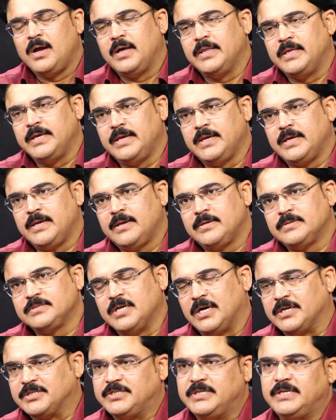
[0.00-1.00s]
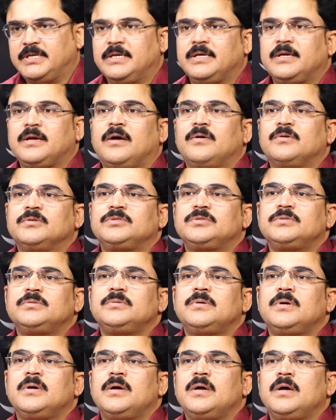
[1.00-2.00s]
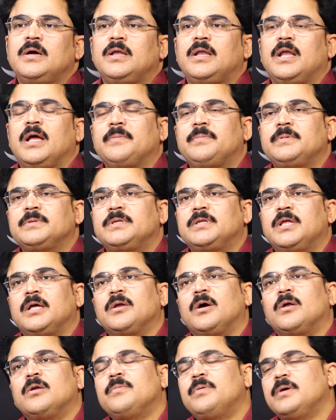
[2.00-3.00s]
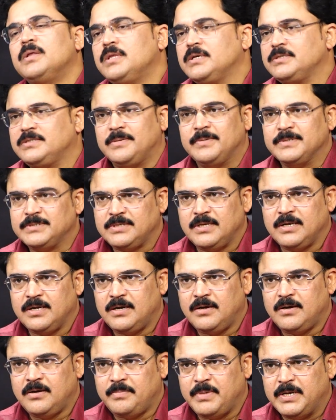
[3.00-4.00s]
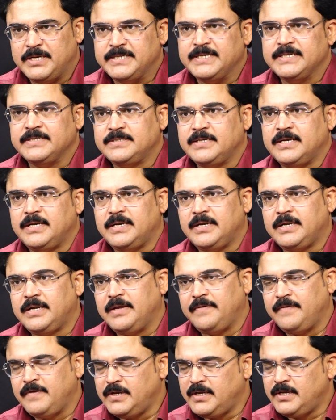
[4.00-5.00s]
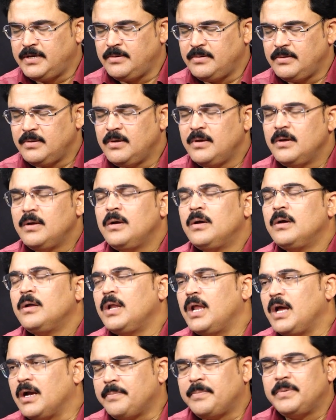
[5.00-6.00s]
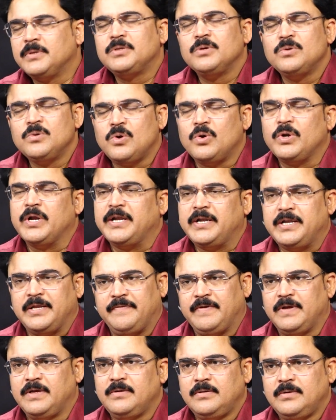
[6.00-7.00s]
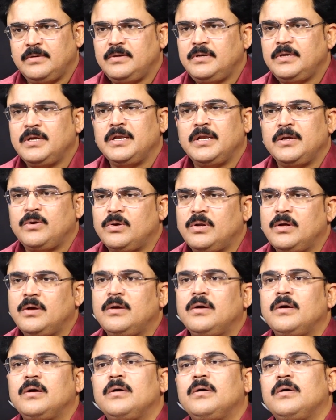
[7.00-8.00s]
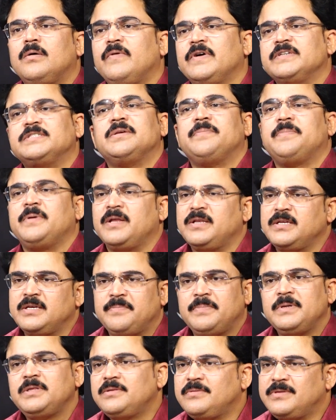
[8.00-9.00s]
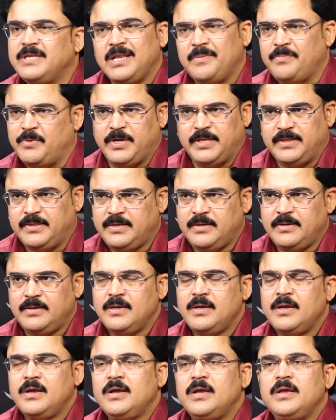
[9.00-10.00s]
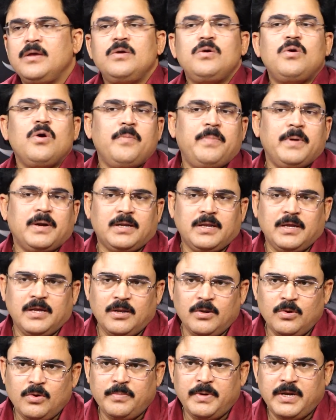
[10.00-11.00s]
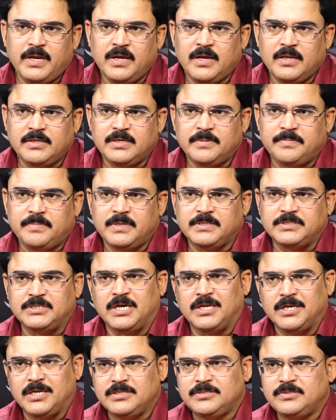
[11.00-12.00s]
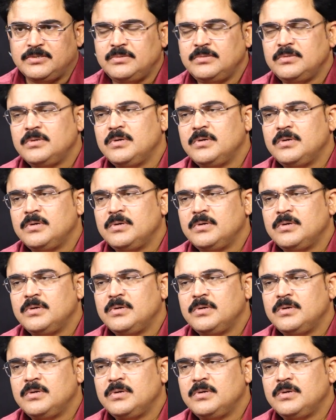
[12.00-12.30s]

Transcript: అది సాక్షి కావచ్చు లేకపోతే దాని అనుబంధ సమస్యలుగా పనిచేసే టీవీ నైన్ లేకపోతే ఇంకో ఎన్టీవీ ఇవన్నీ కూడా వైసీపీ అని చెప్పి తేలిపోయింది ఇంకొక పక్క ఎల్లో మీడియా అని చెప్పే ఛానల్స్